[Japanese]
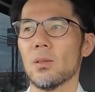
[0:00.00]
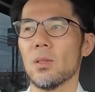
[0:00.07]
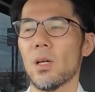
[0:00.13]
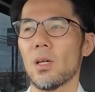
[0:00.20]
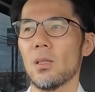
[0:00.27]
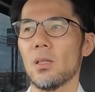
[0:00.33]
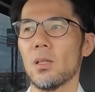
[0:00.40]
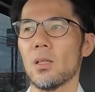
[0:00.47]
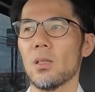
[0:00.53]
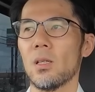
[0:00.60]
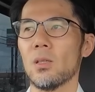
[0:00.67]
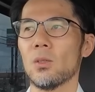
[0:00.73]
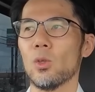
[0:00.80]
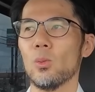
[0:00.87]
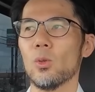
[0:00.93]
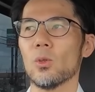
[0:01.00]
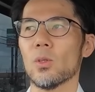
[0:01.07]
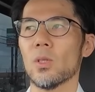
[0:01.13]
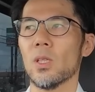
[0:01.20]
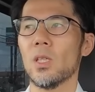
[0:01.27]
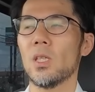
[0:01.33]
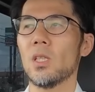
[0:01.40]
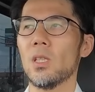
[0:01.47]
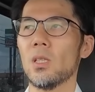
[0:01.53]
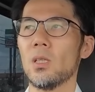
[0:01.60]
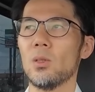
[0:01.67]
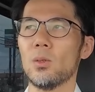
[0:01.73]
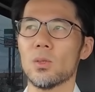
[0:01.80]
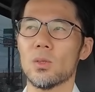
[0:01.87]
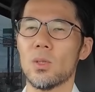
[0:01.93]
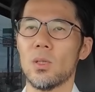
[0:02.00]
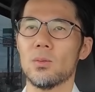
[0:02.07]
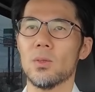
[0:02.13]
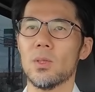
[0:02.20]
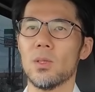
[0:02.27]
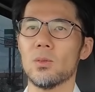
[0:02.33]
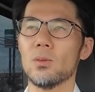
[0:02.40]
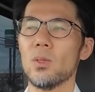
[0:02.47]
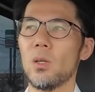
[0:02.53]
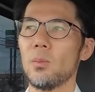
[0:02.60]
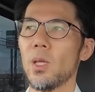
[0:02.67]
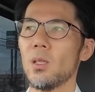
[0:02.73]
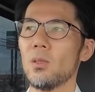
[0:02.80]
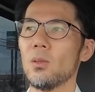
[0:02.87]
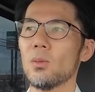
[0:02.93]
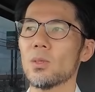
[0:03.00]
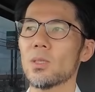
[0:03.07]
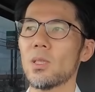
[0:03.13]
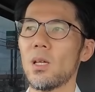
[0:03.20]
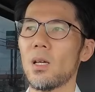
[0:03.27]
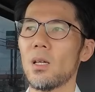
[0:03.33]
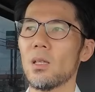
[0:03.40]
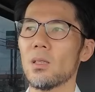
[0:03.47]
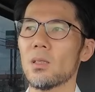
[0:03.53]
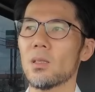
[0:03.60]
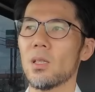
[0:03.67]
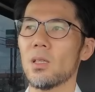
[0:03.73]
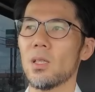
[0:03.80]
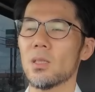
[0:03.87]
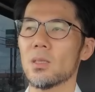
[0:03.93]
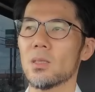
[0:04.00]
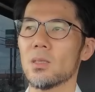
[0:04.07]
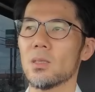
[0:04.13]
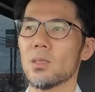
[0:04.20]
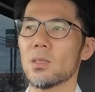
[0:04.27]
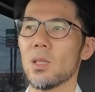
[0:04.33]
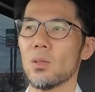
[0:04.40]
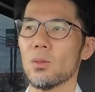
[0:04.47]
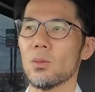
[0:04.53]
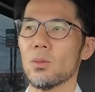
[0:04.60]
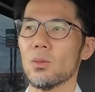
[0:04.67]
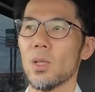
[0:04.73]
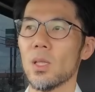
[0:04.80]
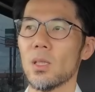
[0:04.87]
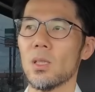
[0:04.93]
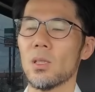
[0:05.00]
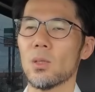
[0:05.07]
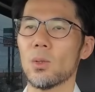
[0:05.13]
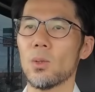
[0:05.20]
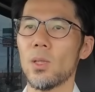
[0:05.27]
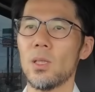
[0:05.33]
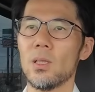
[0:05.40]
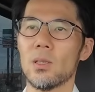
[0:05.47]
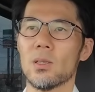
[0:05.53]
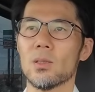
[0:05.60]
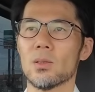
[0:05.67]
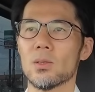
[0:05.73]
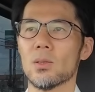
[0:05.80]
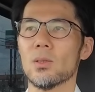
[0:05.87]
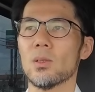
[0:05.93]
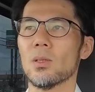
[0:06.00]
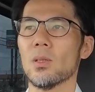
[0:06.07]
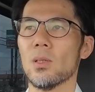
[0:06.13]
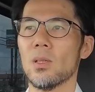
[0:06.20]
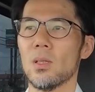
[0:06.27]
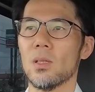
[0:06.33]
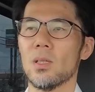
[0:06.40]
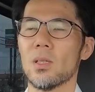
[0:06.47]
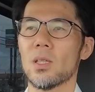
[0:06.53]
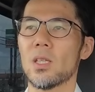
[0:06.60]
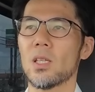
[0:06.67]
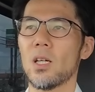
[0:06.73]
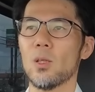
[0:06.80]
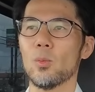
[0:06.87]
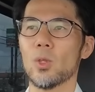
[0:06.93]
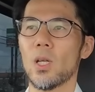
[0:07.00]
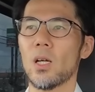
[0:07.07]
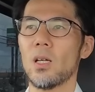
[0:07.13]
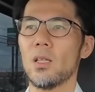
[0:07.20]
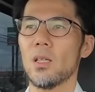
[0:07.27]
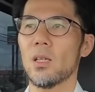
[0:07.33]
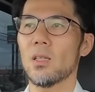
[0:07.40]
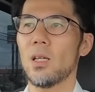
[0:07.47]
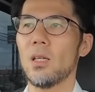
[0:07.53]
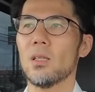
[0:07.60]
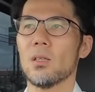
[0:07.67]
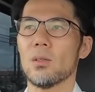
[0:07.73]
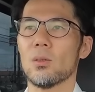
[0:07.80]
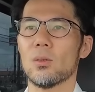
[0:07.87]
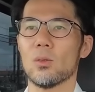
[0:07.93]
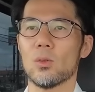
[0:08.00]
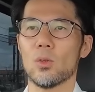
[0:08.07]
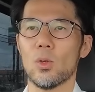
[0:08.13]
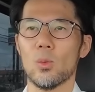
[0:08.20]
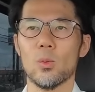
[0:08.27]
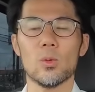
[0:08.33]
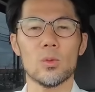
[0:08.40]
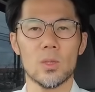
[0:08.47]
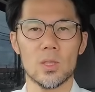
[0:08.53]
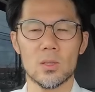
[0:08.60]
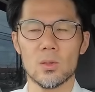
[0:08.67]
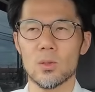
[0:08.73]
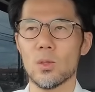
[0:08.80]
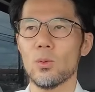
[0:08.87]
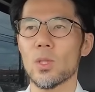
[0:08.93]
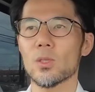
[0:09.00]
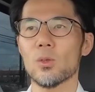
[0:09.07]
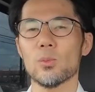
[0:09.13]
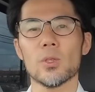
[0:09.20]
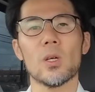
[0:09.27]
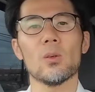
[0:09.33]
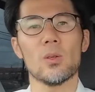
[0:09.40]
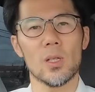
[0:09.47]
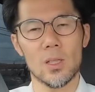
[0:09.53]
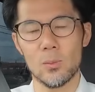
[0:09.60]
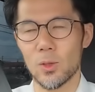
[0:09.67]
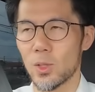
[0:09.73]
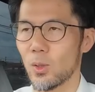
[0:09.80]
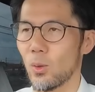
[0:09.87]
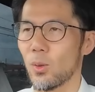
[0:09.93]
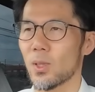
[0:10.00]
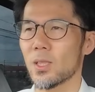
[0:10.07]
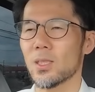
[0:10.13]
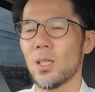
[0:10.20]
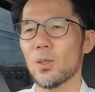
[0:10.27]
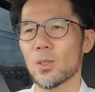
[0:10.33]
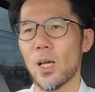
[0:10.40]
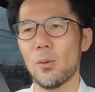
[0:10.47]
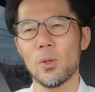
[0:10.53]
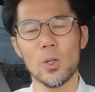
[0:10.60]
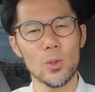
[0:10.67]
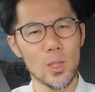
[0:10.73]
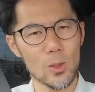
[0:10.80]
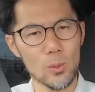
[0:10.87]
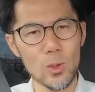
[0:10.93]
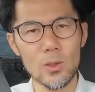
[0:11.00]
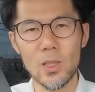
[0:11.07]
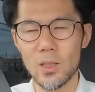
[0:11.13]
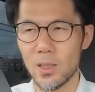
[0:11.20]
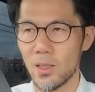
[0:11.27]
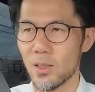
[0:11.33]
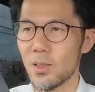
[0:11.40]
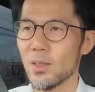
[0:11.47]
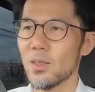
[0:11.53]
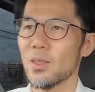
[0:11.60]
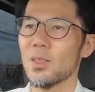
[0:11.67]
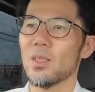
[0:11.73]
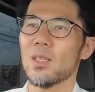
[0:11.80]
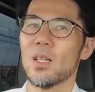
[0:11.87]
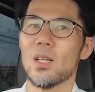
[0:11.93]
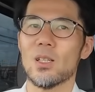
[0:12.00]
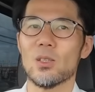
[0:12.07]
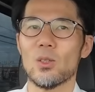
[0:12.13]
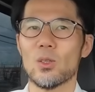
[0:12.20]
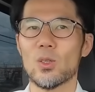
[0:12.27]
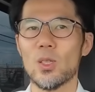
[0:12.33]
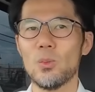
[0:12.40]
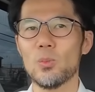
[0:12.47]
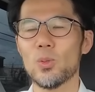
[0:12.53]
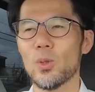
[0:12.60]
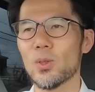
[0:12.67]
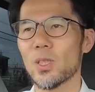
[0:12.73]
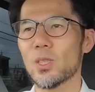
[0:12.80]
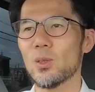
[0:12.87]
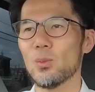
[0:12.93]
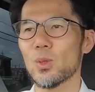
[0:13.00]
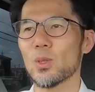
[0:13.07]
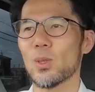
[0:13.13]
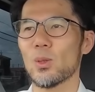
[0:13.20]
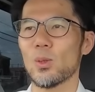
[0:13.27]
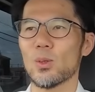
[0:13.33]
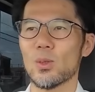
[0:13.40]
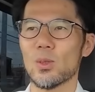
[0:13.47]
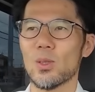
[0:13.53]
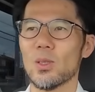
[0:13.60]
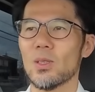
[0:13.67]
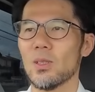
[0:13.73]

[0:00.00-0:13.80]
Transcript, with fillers: なかなかないと思うのでいきなり要素が増えてうわ面倒くさーってなっちゃう上にトレーニングする機会もなかなかないと思うんですよそういうワークショップやろうかでも人来ない生徒さんあんま来ないと思うんだよねあのクリップオンで人物を撮る